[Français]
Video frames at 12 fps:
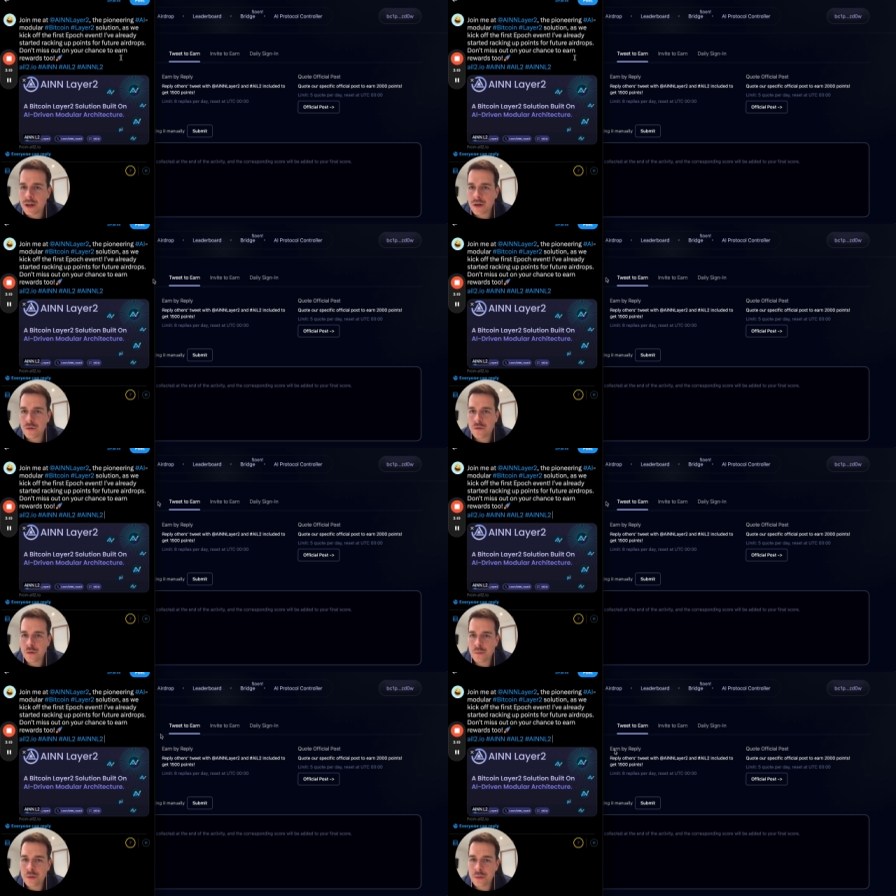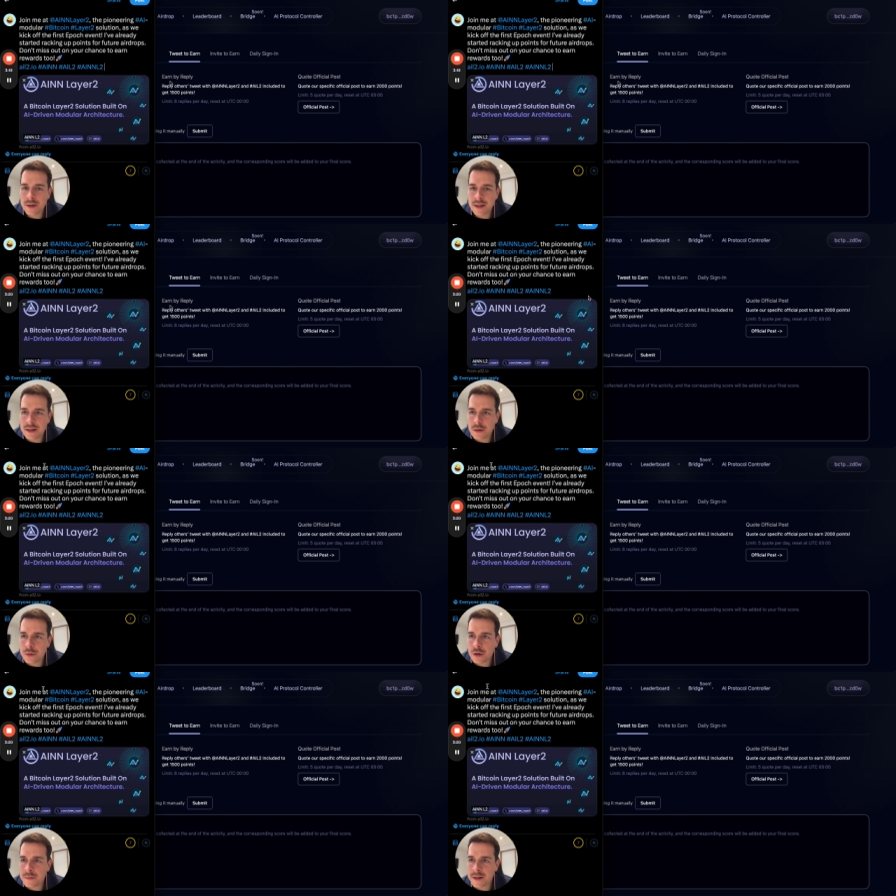Vous le publiez le
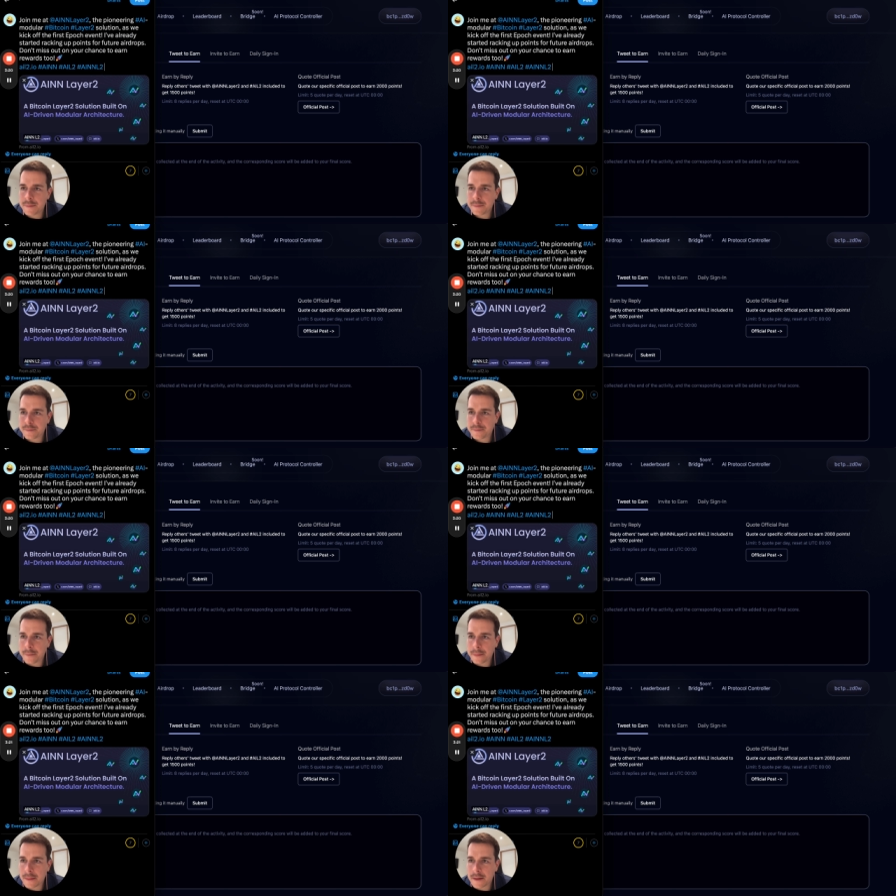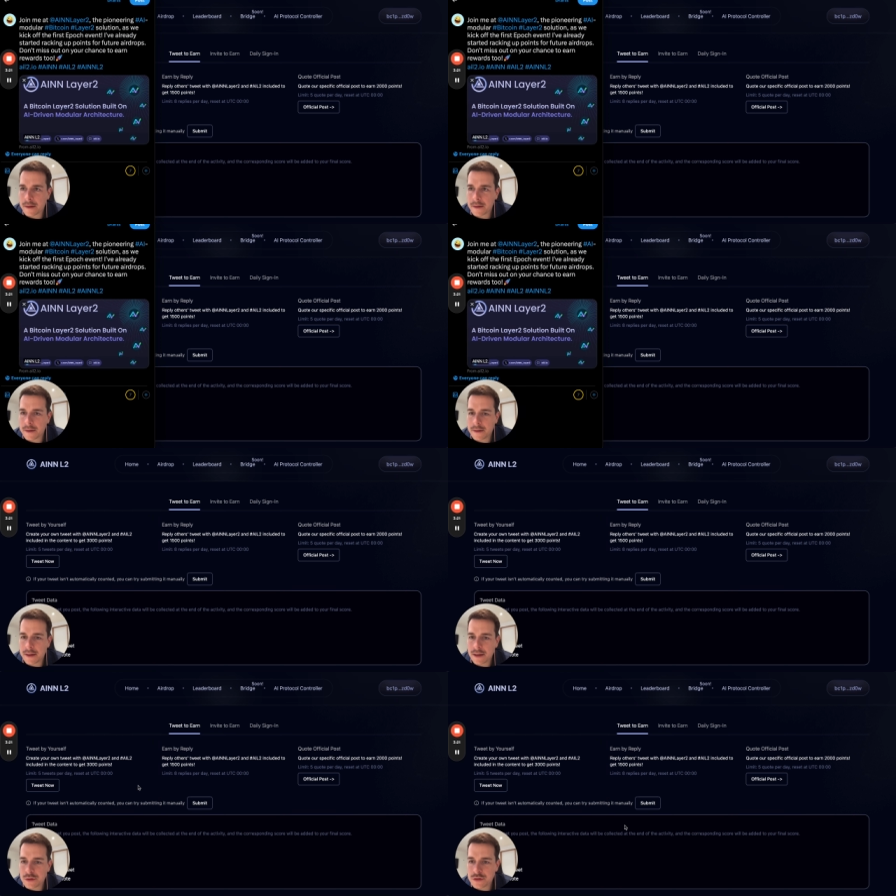premier.
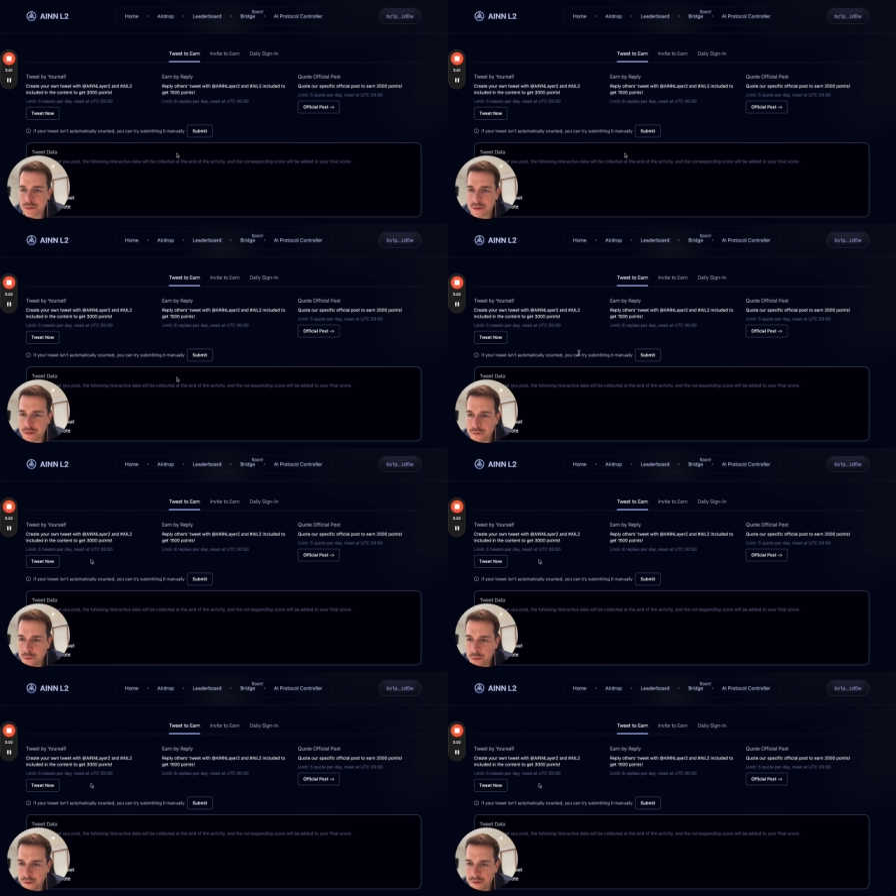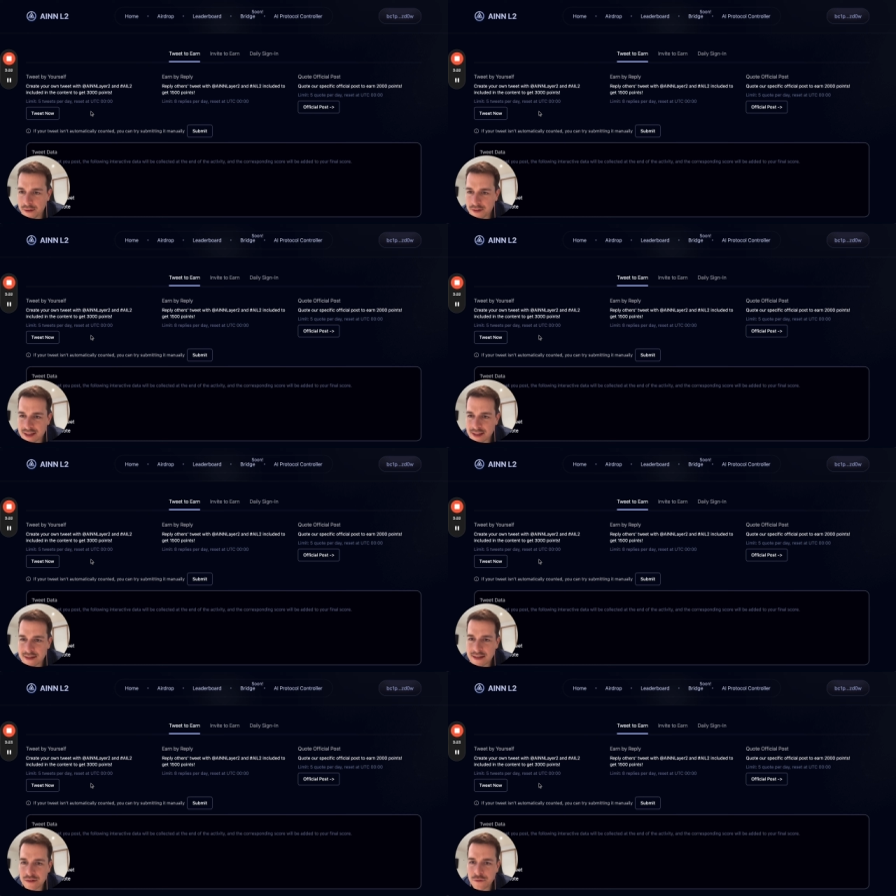Et ensuite, donc vous pouvez faire ça
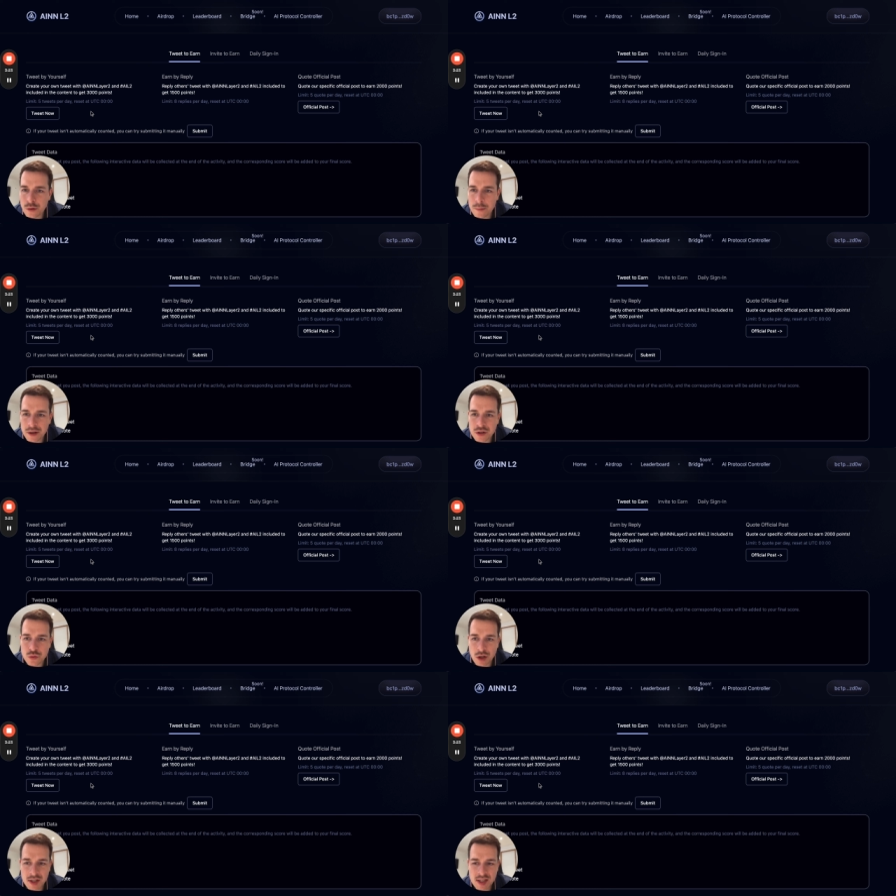5 fois par jour.